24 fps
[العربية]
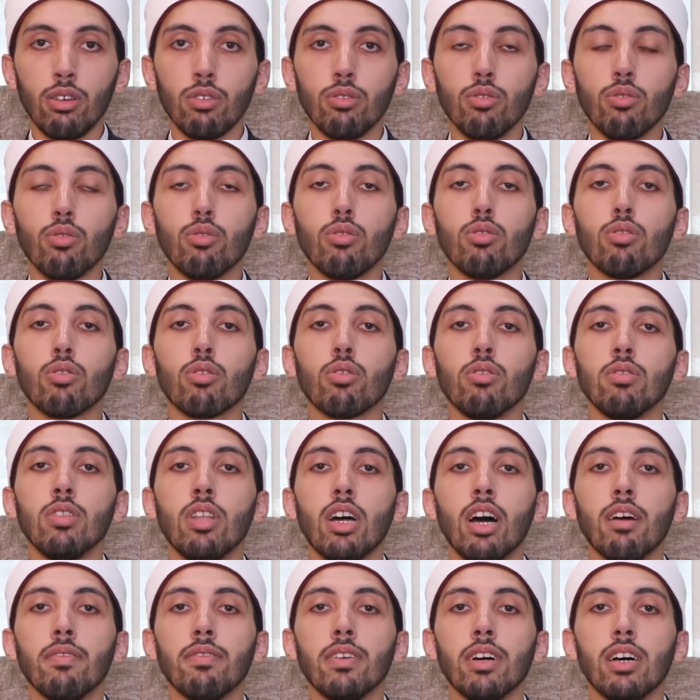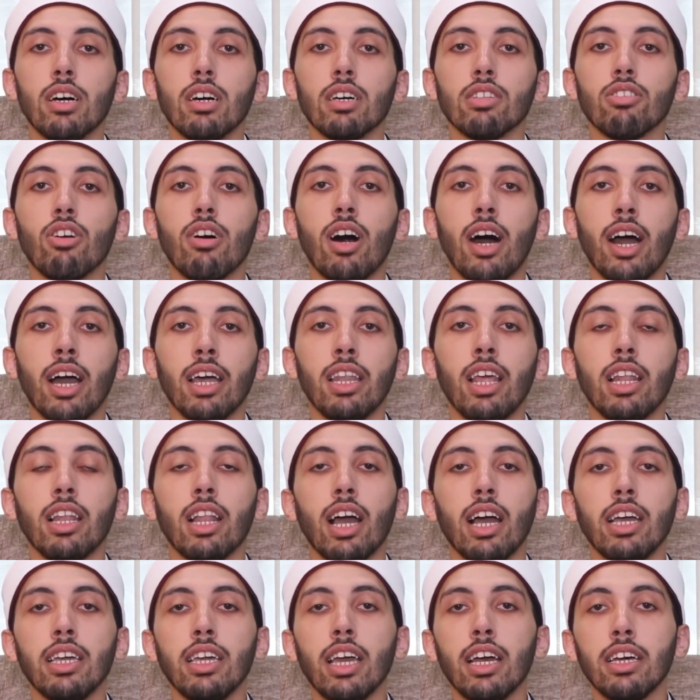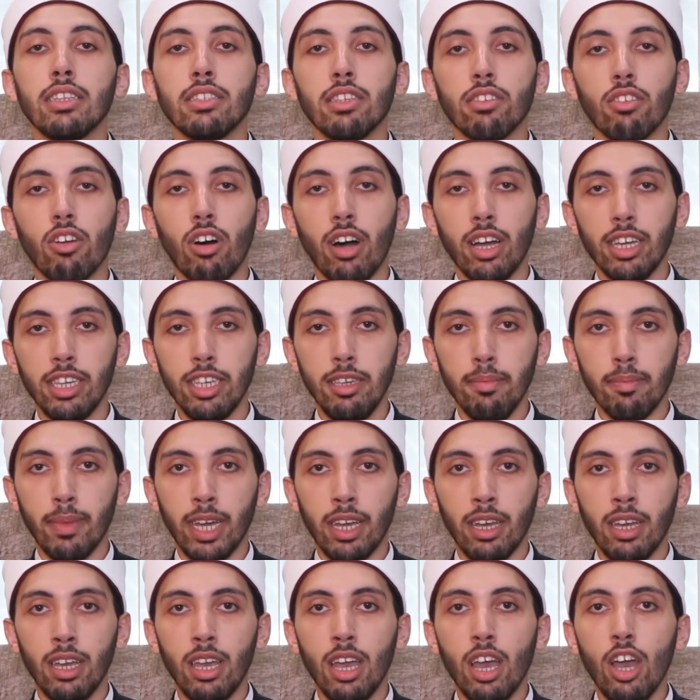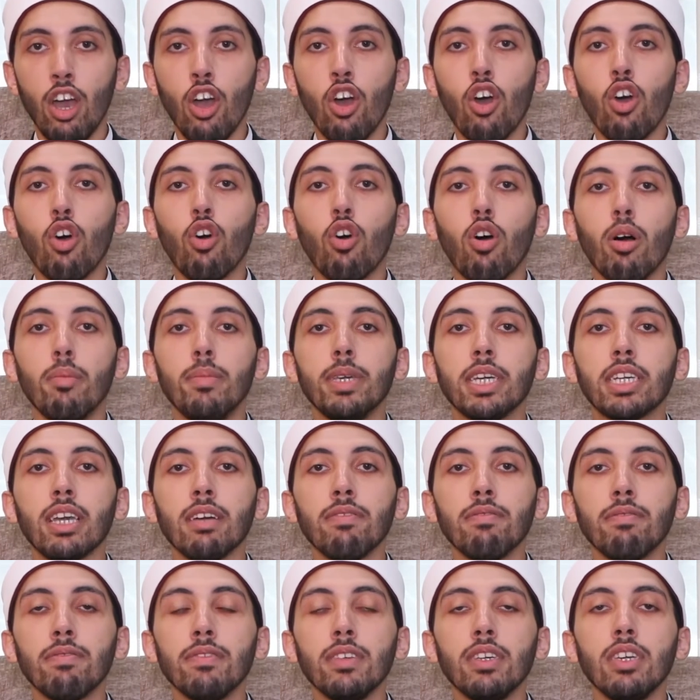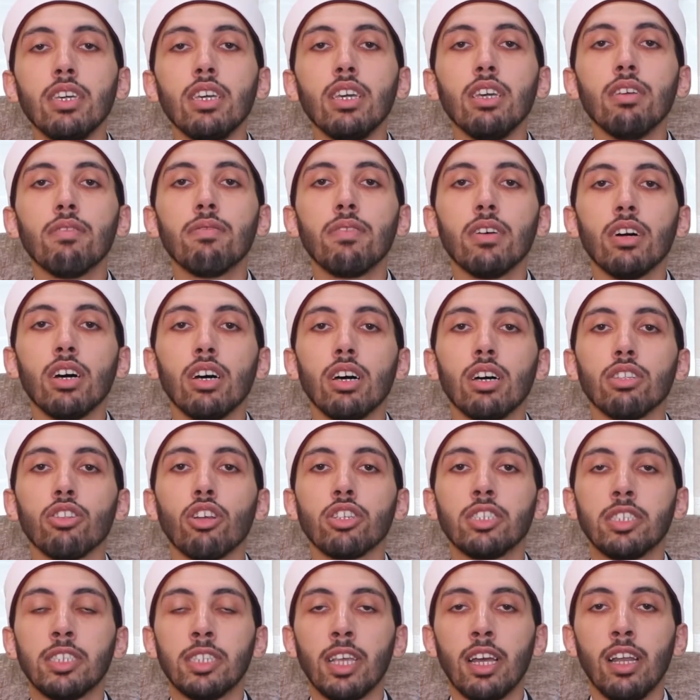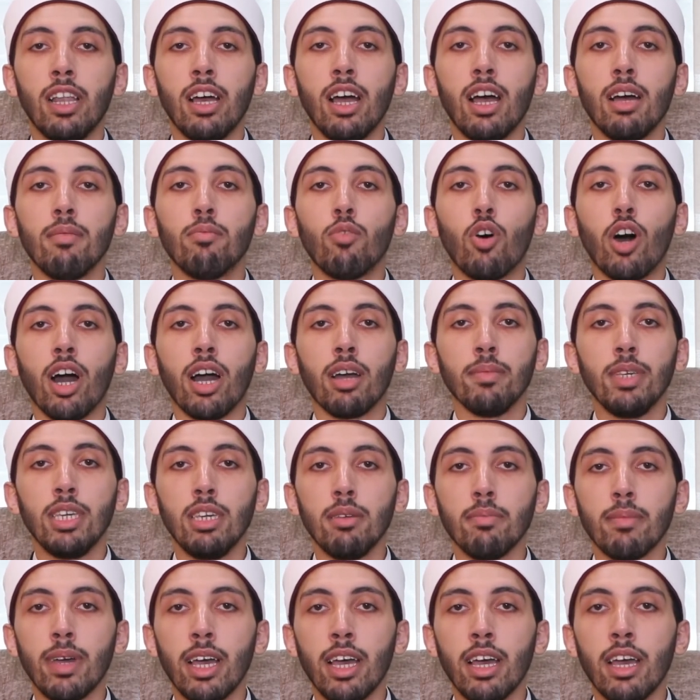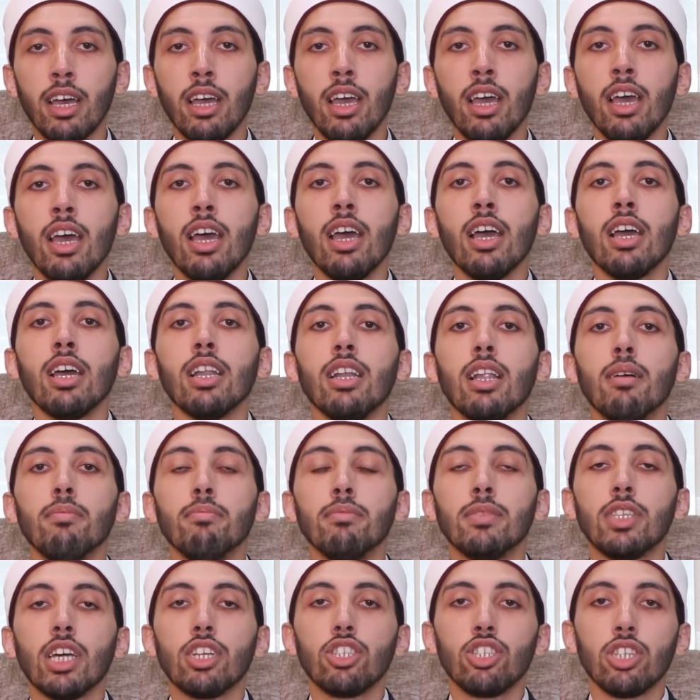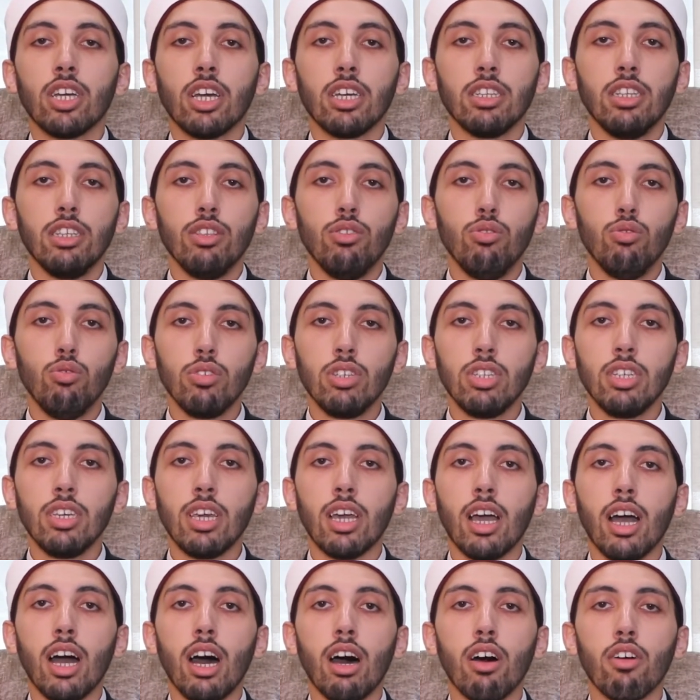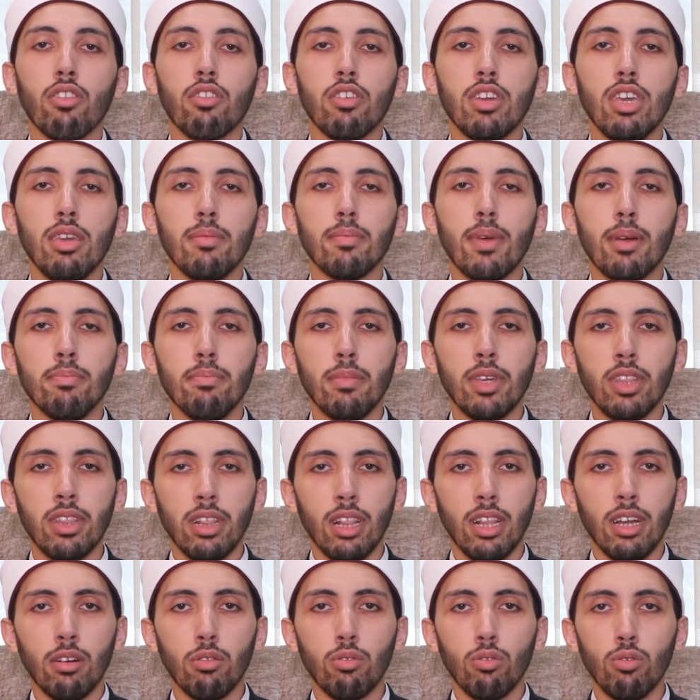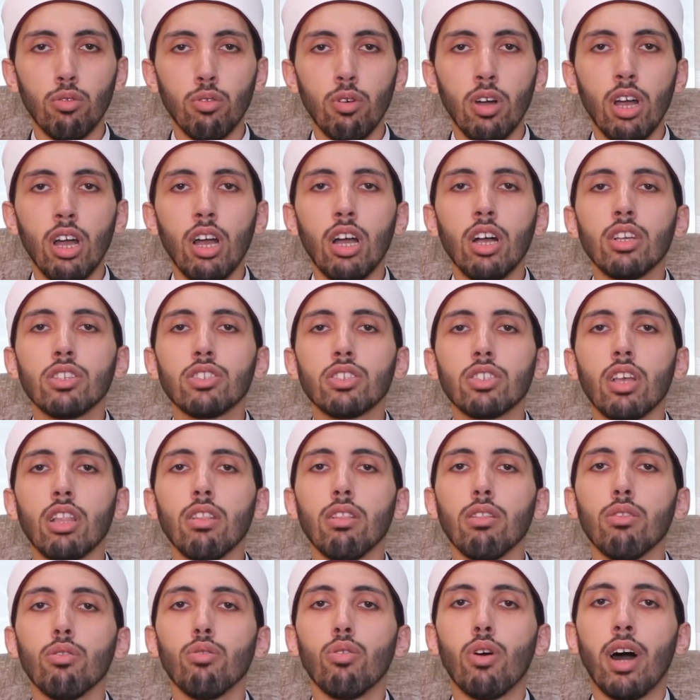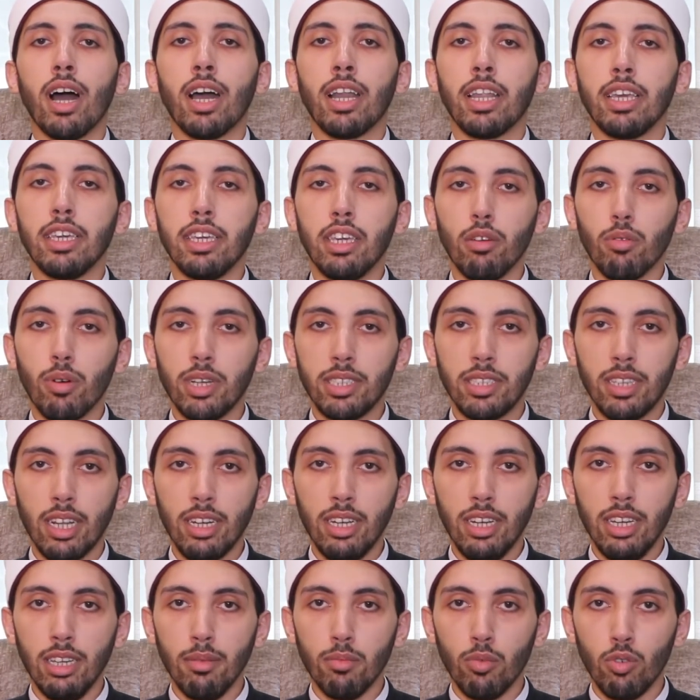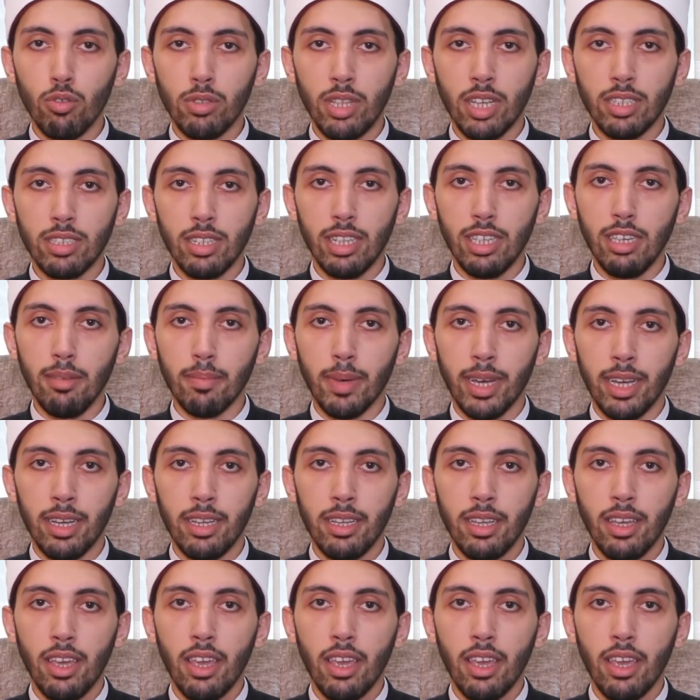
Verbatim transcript: نور أفاض على الحياة رحيما وبكفه فاض السلام عميما لم تشهد الدنيا عظيما مثله صلوا عليه وسلموا تسليما